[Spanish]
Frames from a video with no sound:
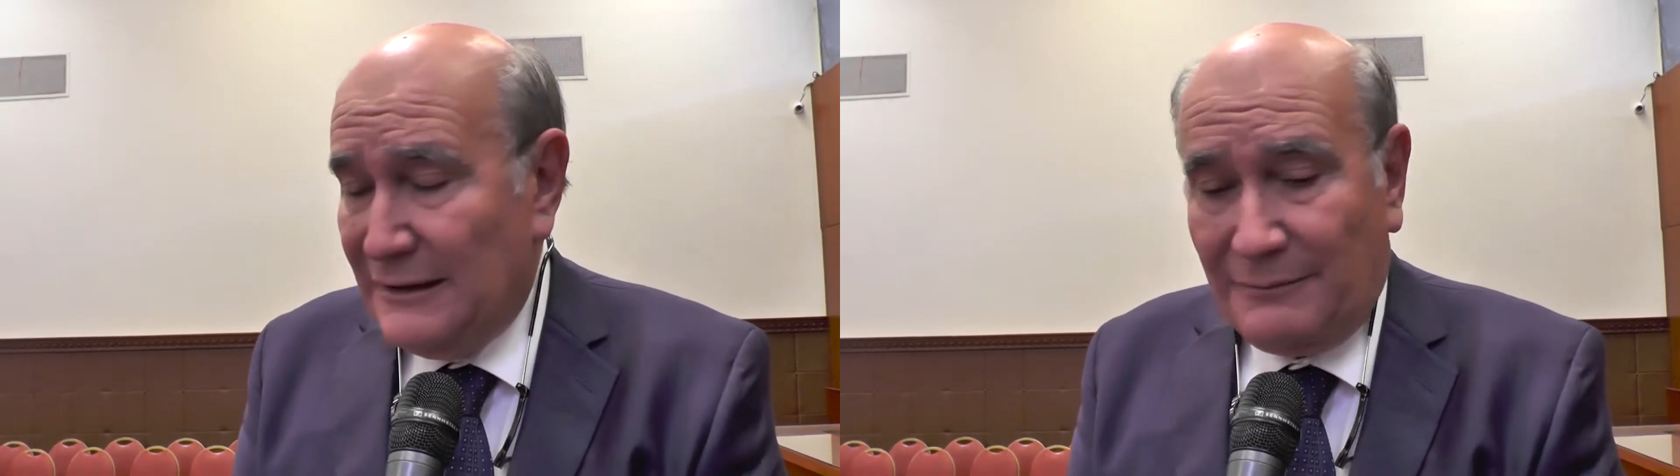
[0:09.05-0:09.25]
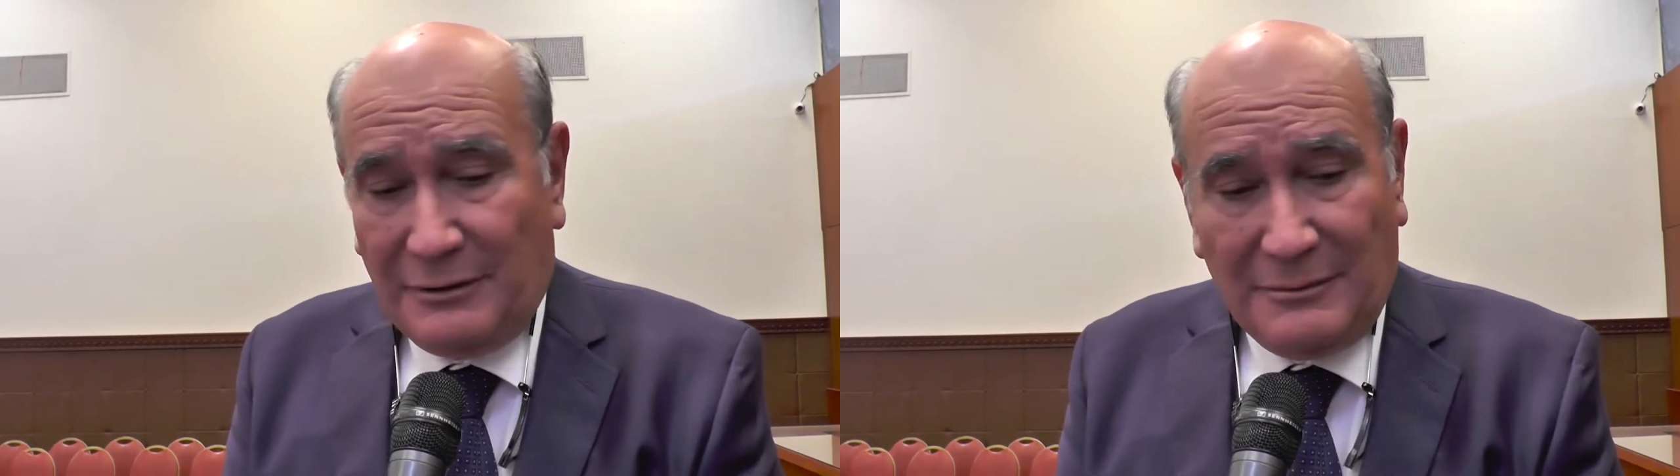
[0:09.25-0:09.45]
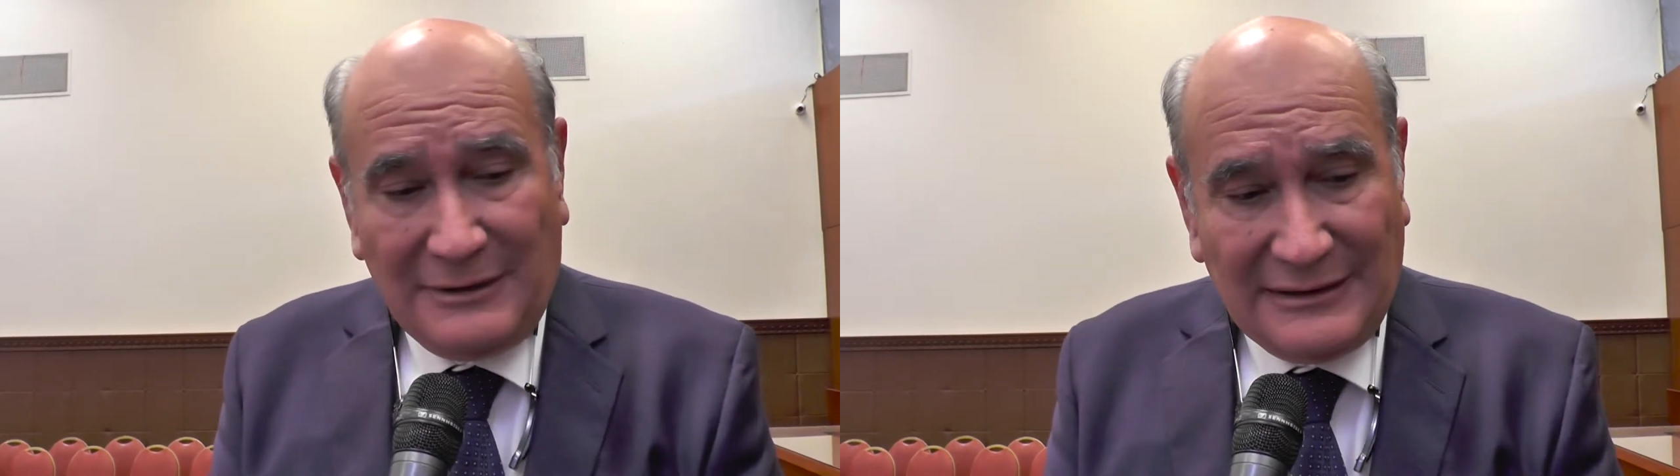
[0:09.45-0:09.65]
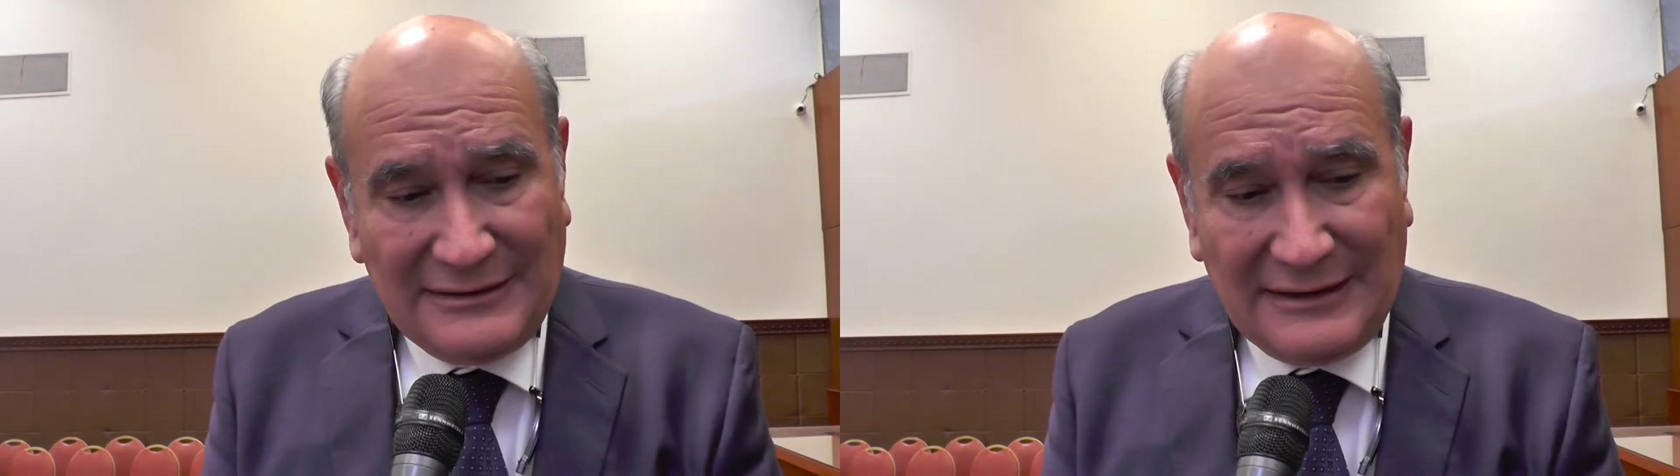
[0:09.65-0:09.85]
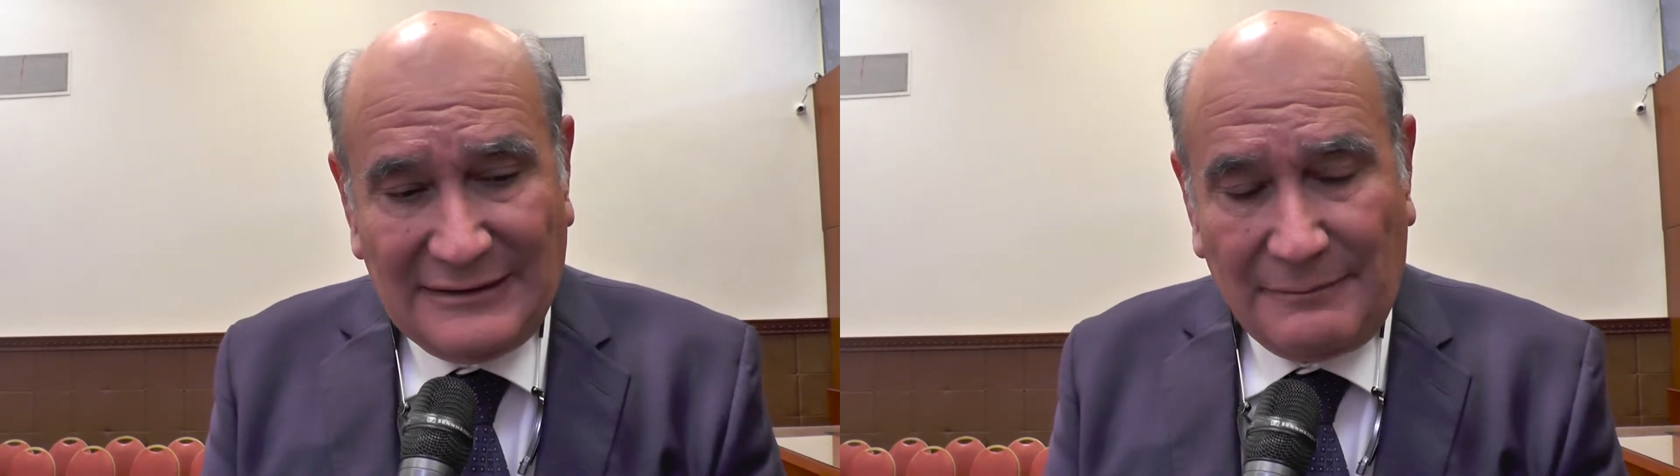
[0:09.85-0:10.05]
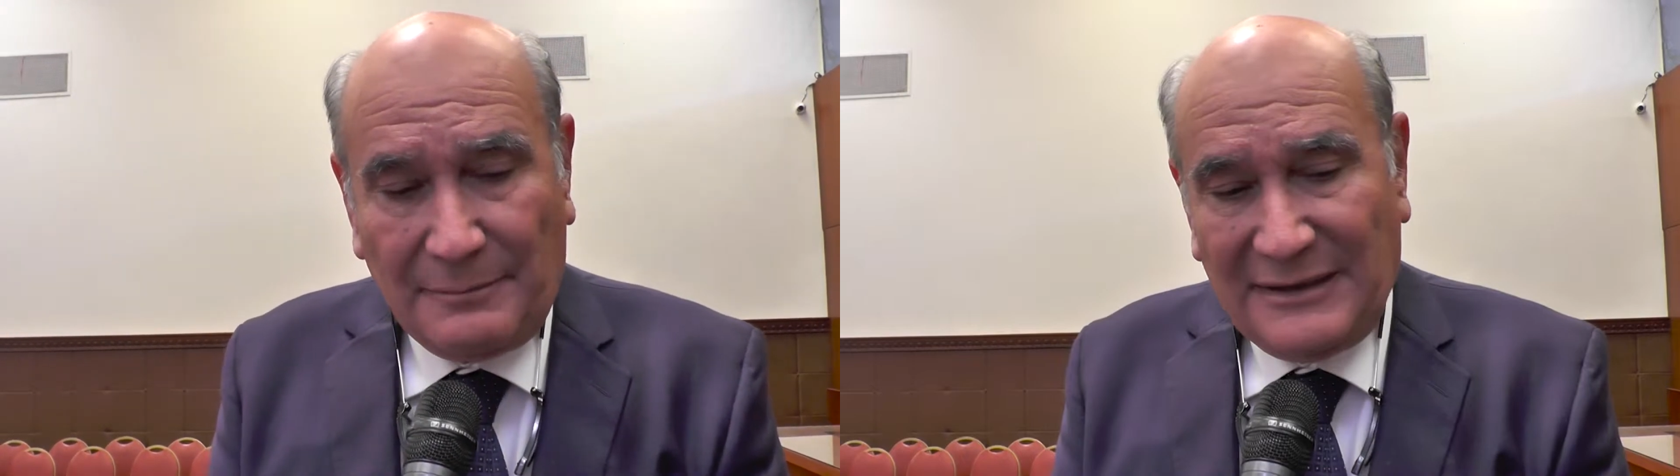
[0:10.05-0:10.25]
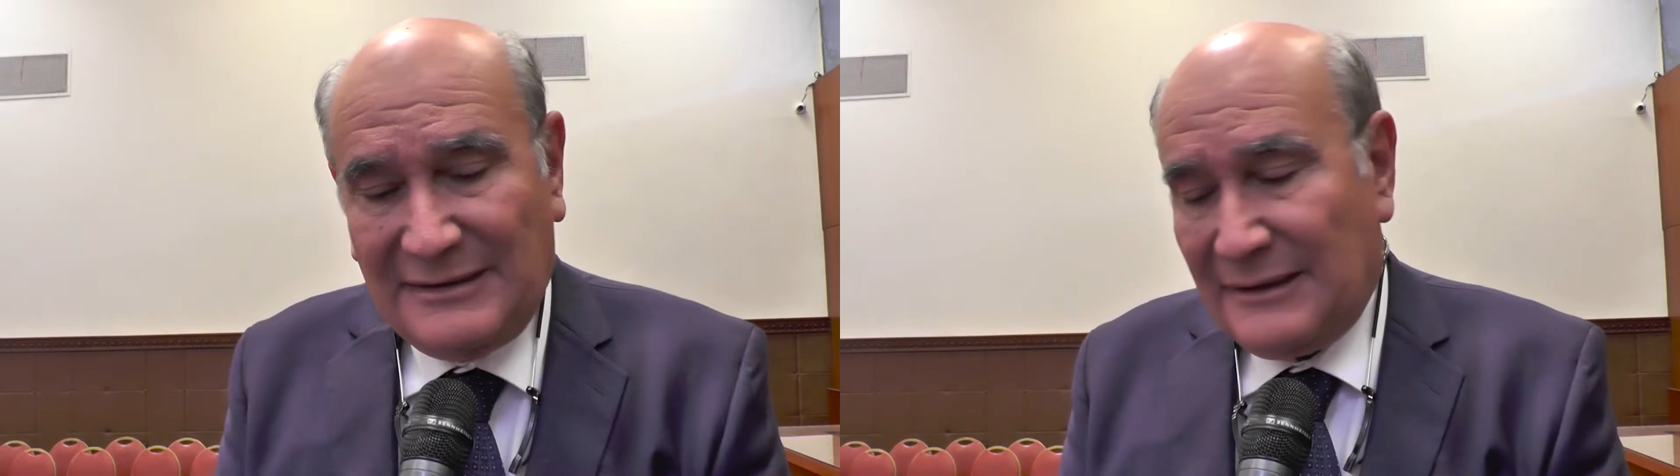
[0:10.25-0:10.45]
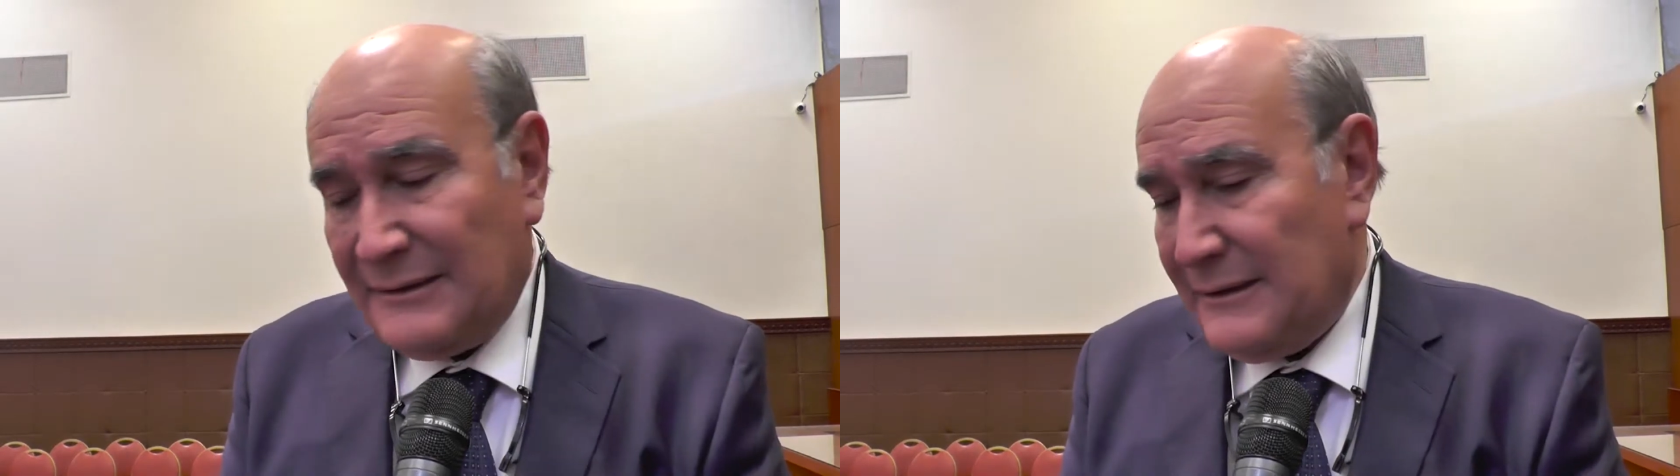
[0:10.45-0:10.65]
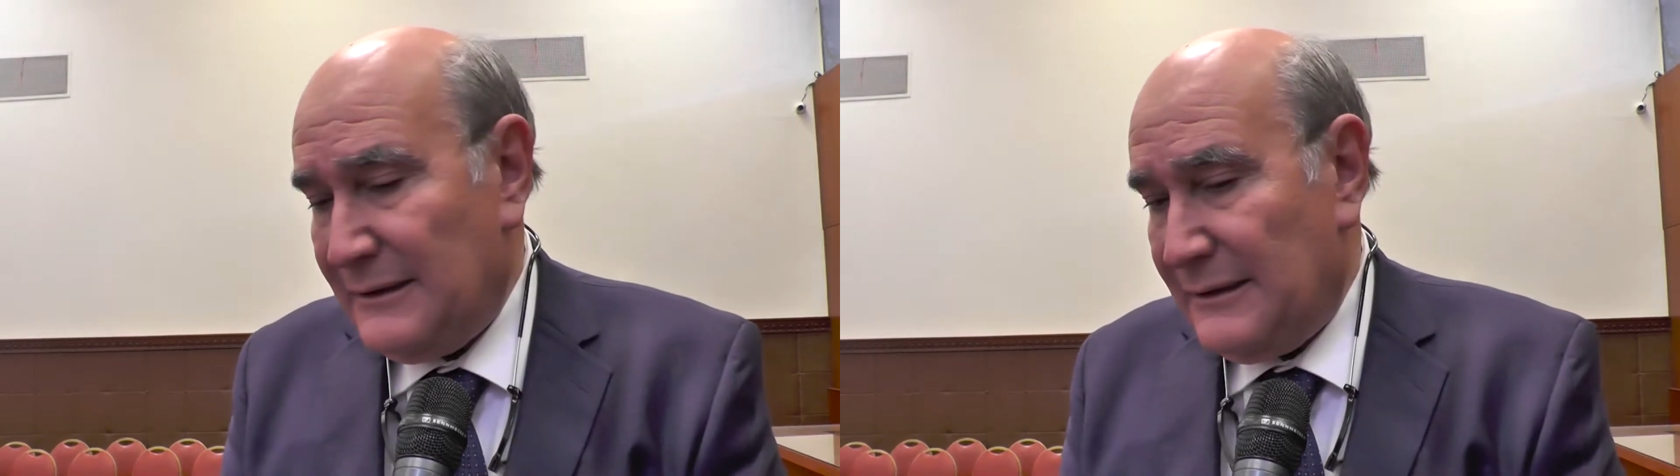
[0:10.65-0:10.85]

el problema que ya las empresas